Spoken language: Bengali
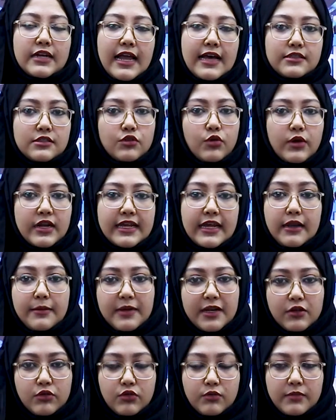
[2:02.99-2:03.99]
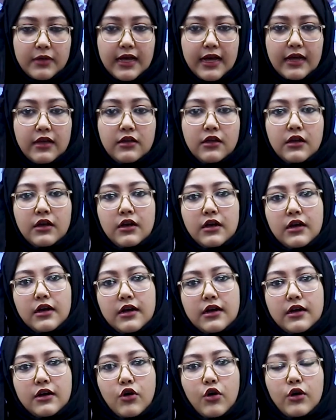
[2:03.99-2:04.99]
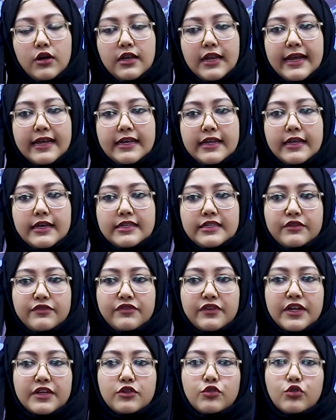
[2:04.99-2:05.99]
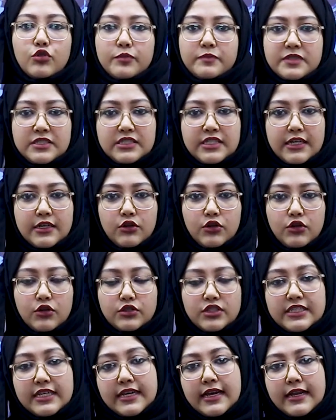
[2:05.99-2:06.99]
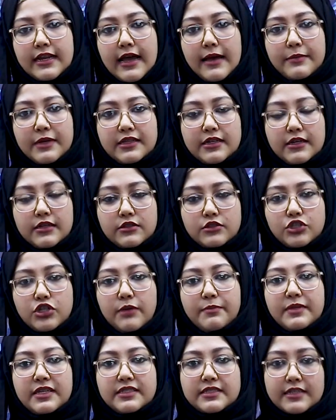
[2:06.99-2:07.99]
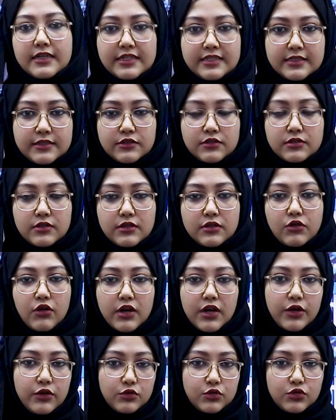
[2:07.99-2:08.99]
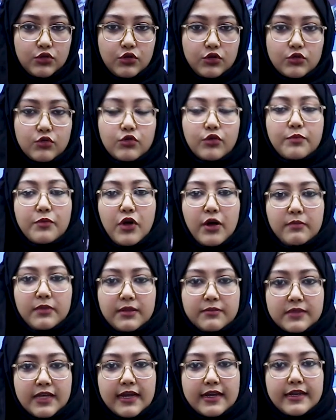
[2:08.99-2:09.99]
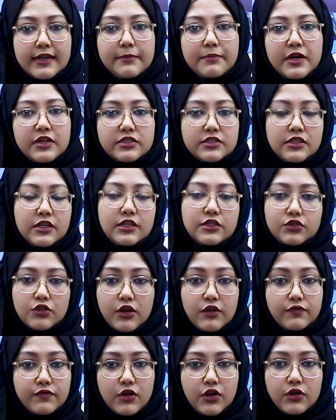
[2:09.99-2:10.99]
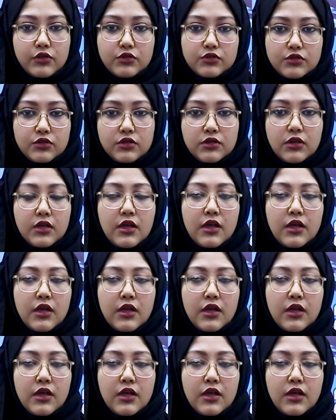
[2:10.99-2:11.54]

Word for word: ক্লাস করে গেলাম এরকম না অনলাইনে ডিফারেন্ট গ্রুপস ছিল যেখানে আমাদের সব ডিসকাশনস করা হতো কোনো প্রবলেম থাকলে পার্সোনালি সলভ করা হতো